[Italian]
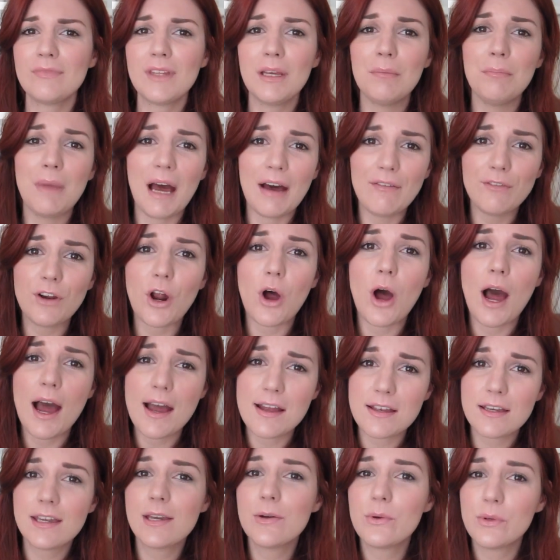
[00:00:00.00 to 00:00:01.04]
ma avrò
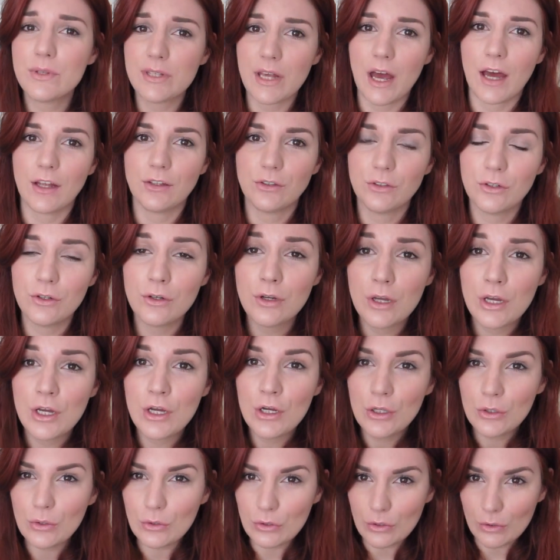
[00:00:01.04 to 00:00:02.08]
anche usato
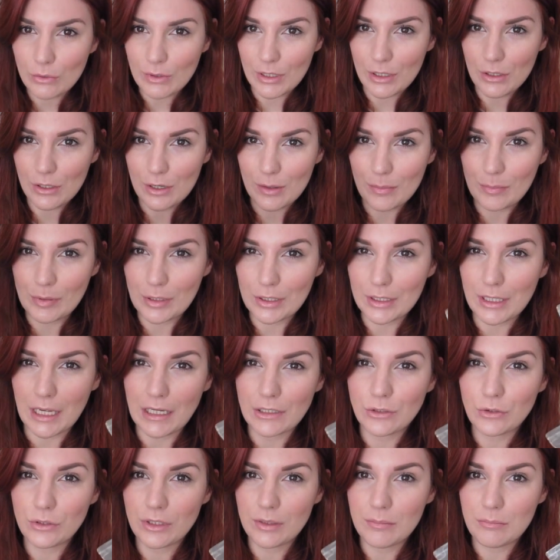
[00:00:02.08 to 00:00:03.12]
tutto quello che ho
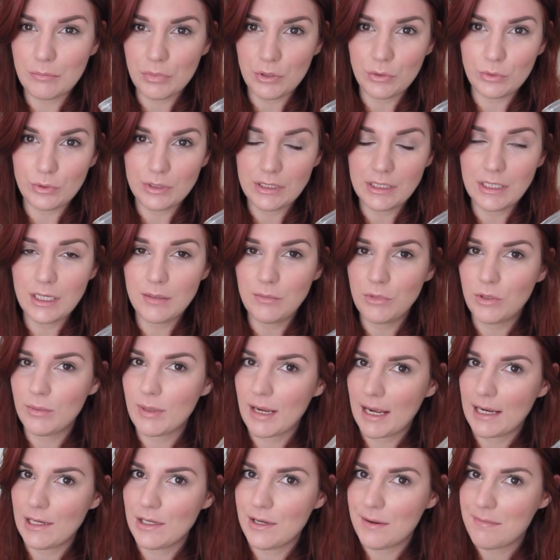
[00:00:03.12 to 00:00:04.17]
portato di beauty nel mio
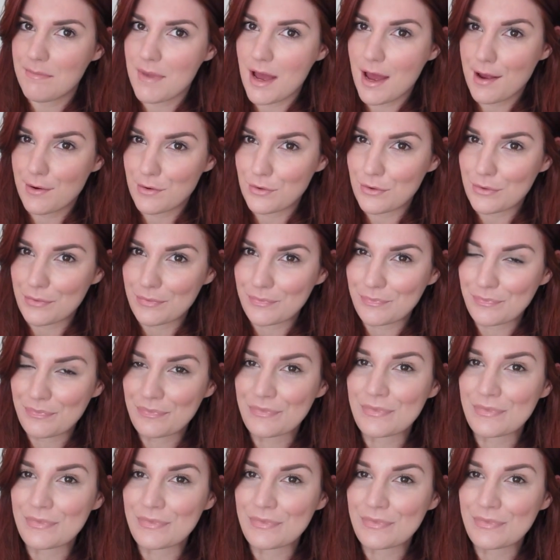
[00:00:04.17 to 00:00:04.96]
bagaglio a mano.